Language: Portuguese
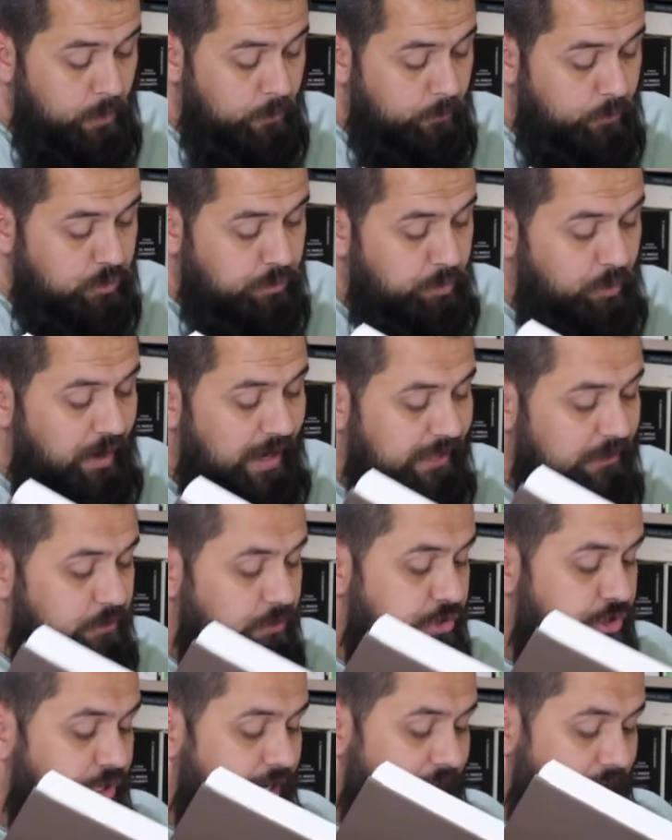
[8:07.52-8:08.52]
Os
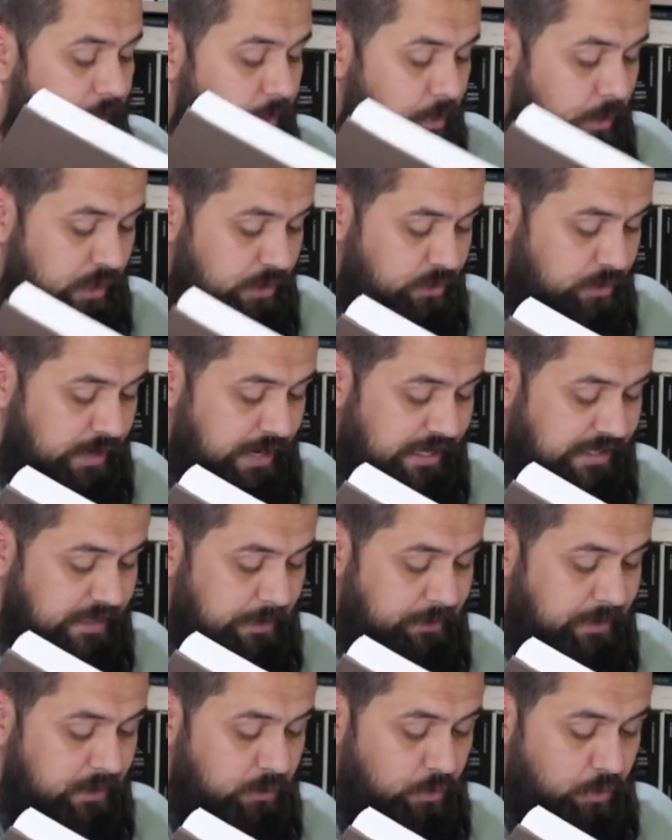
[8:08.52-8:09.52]
boatos de nosso
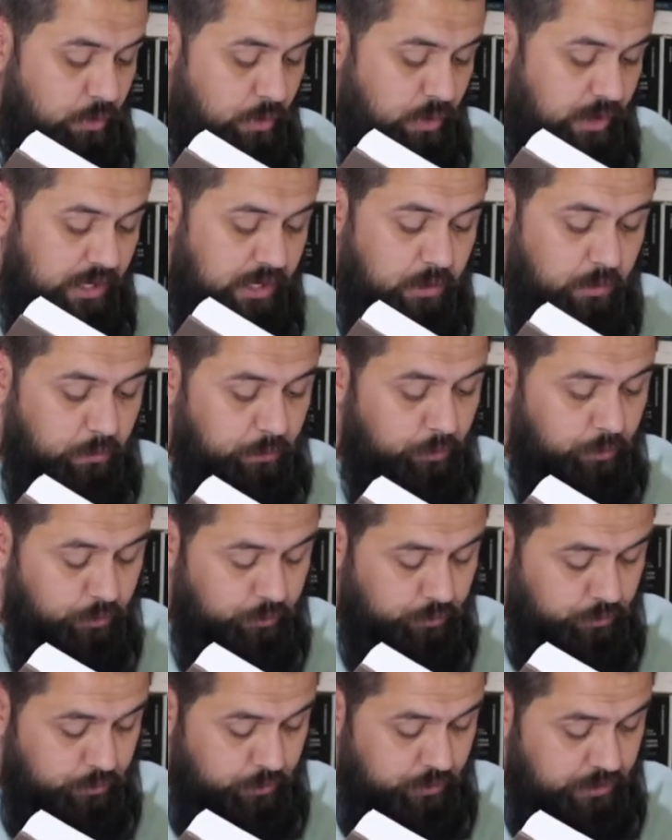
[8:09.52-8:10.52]
casamento correram o
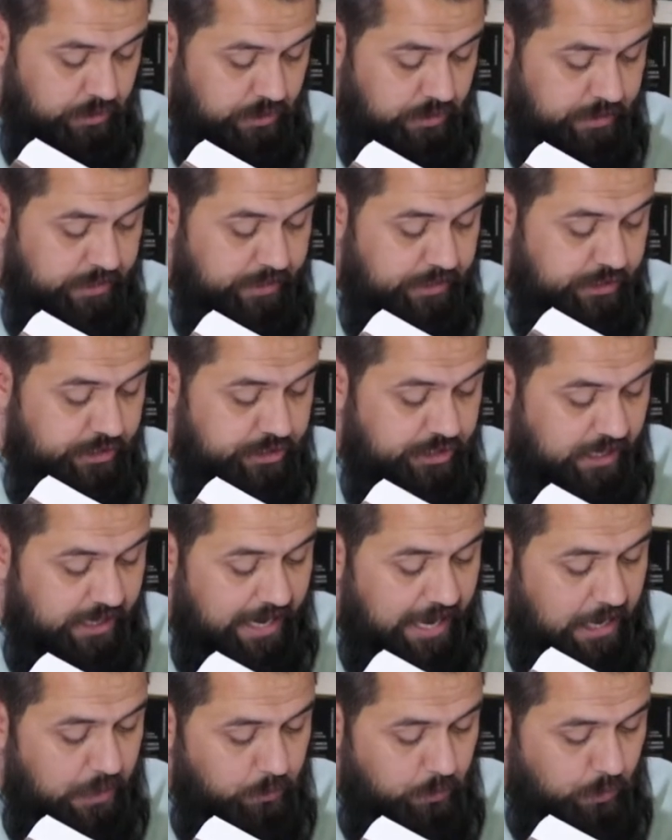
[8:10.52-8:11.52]
mundo,
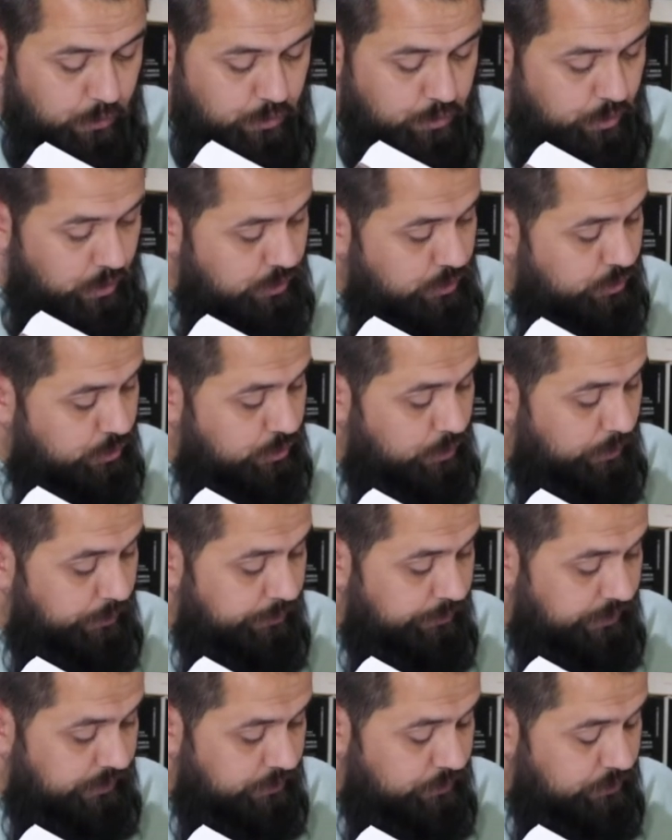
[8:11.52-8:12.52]
chegaram aos nossos
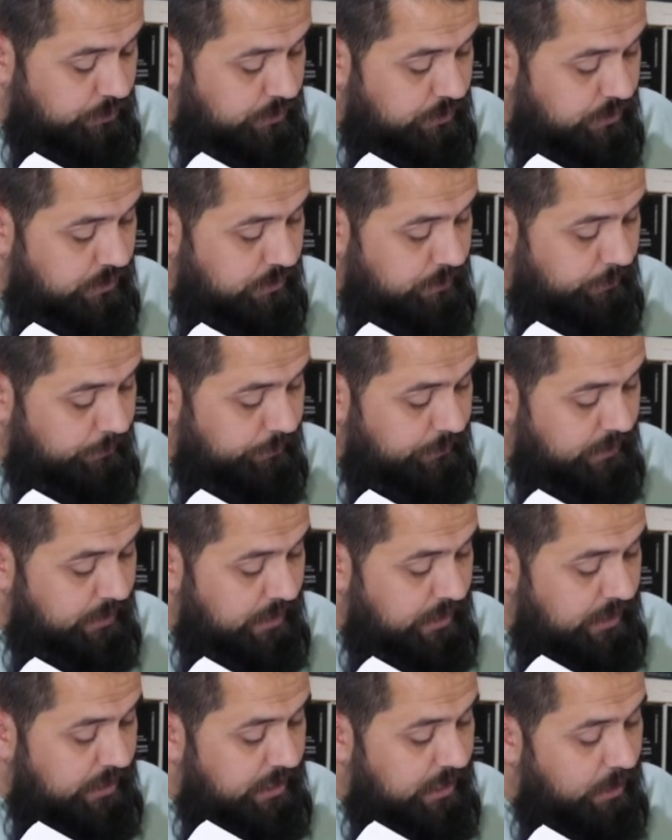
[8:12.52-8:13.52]
ouvidos.
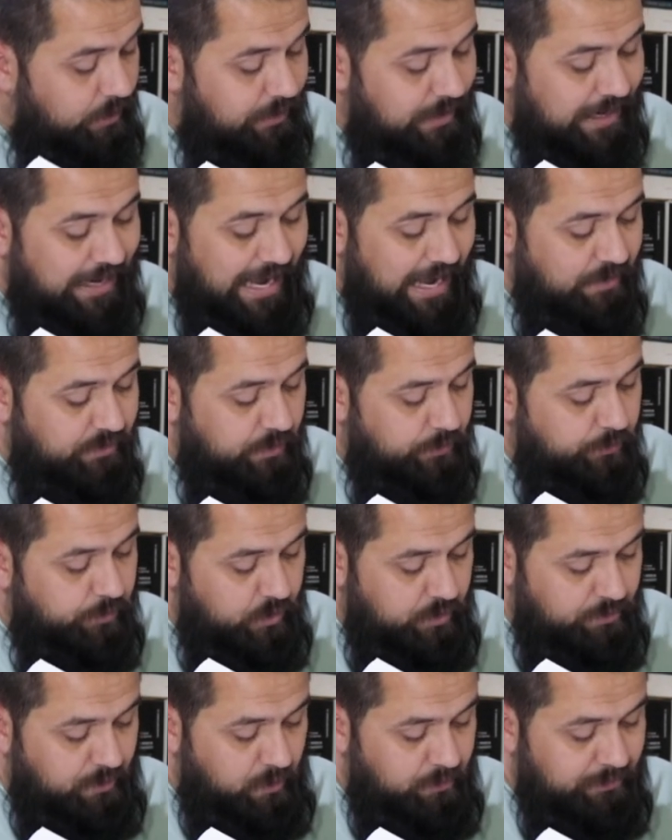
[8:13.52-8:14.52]
Eu negava
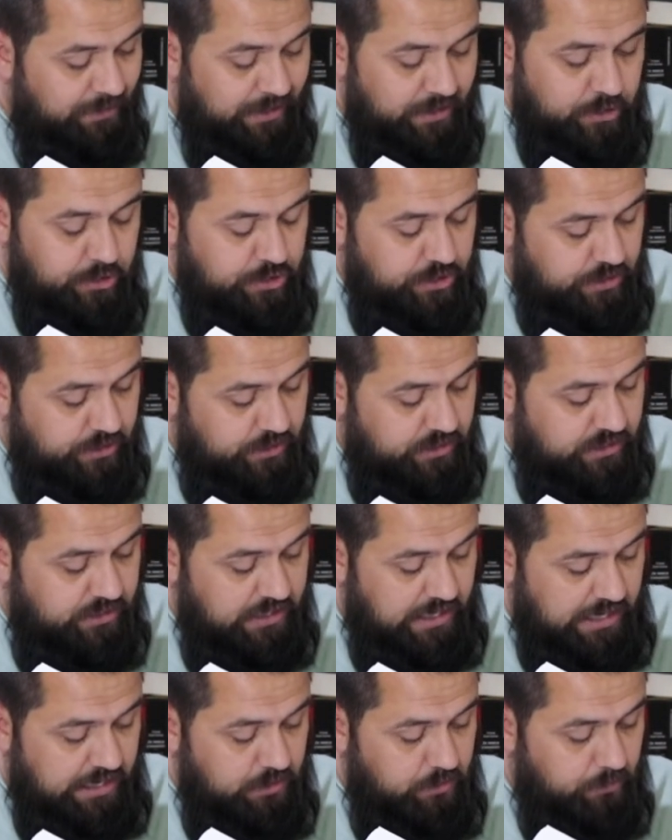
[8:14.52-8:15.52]
formalmente e
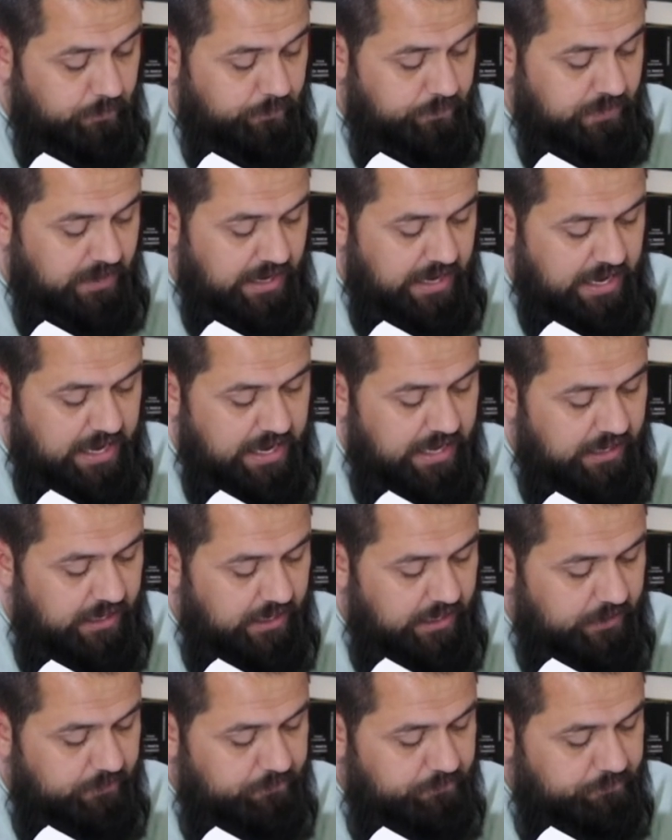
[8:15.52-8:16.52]
sério.
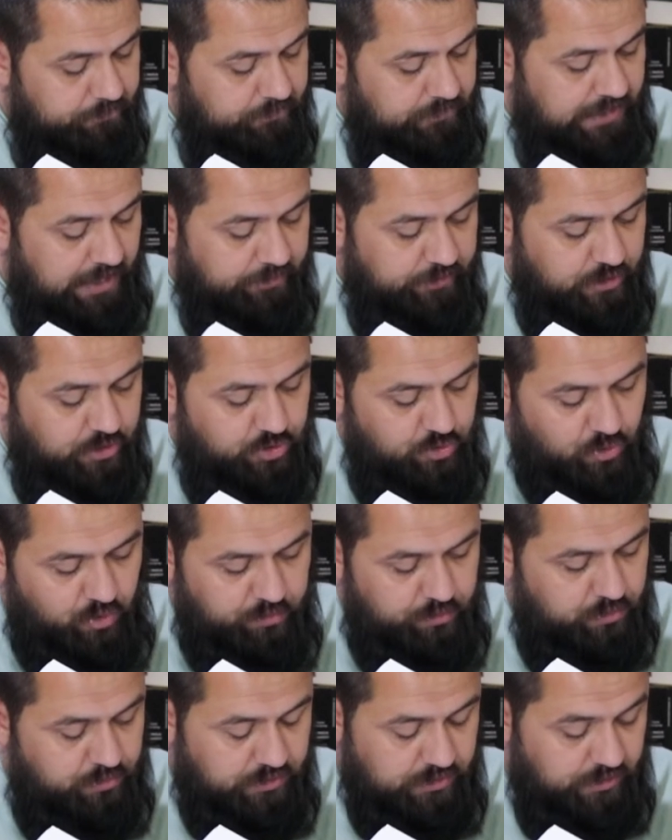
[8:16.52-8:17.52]
Ela dava de
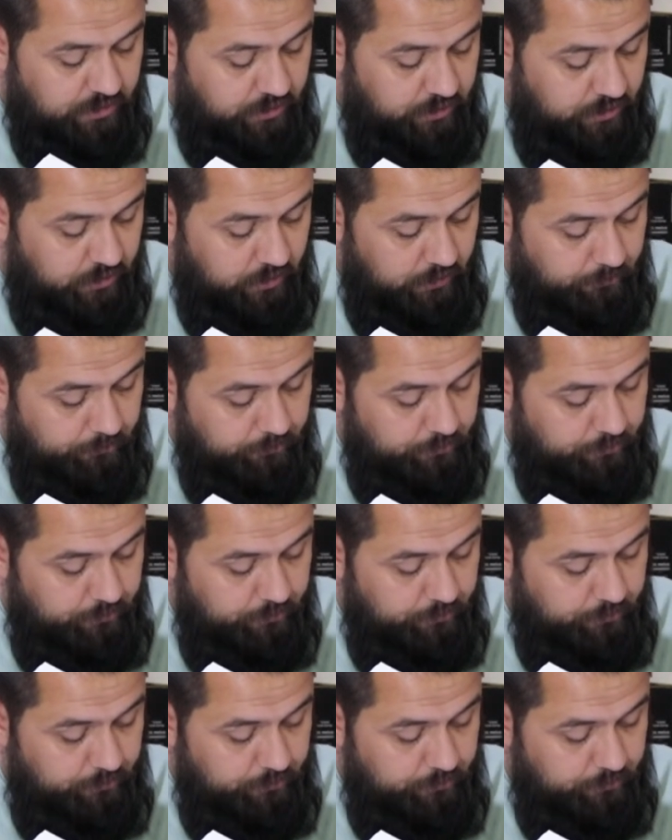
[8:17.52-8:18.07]
ombros e ria.